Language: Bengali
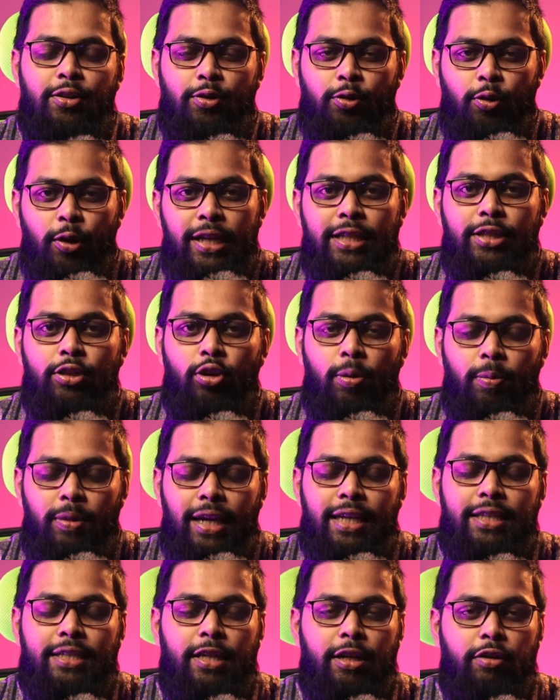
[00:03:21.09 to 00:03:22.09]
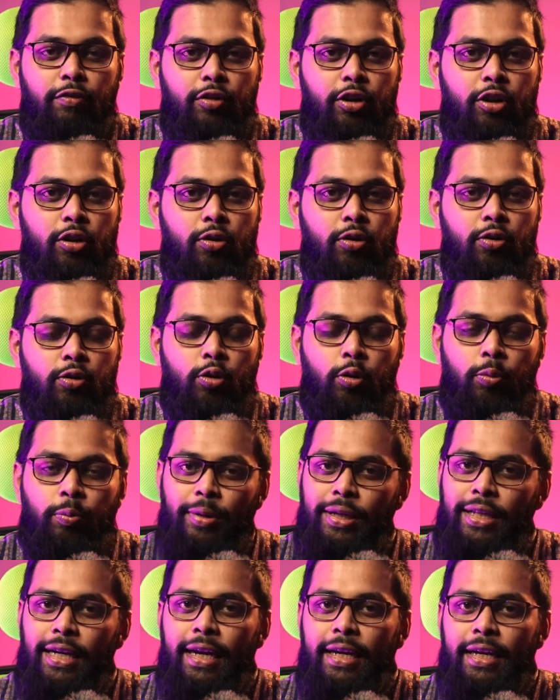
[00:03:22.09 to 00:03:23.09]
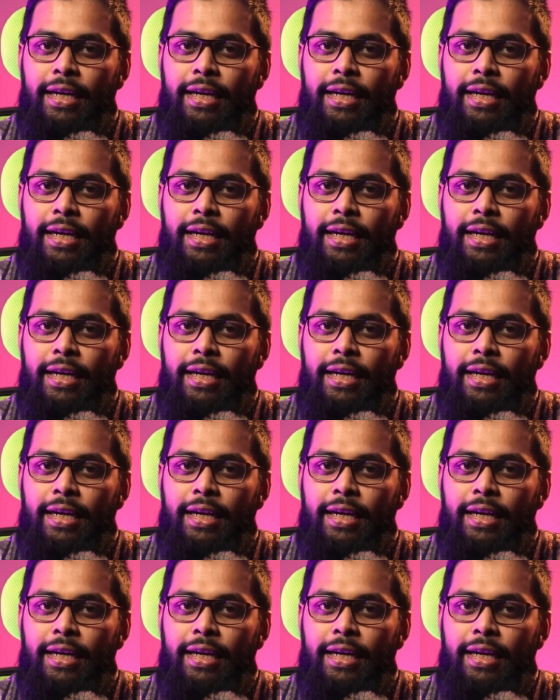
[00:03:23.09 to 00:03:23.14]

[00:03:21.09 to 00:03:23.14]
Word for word: তো এই ছিল আমাদের আজকের ভিডিও তো বিদায়